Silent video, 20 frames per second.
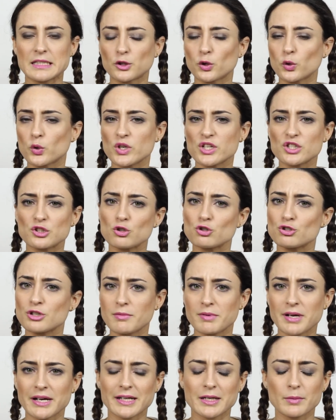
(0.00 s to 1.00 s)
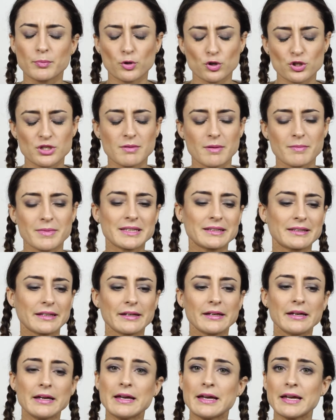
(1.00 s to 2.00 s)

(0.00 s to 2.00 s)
De todo esto os hablaré próximamente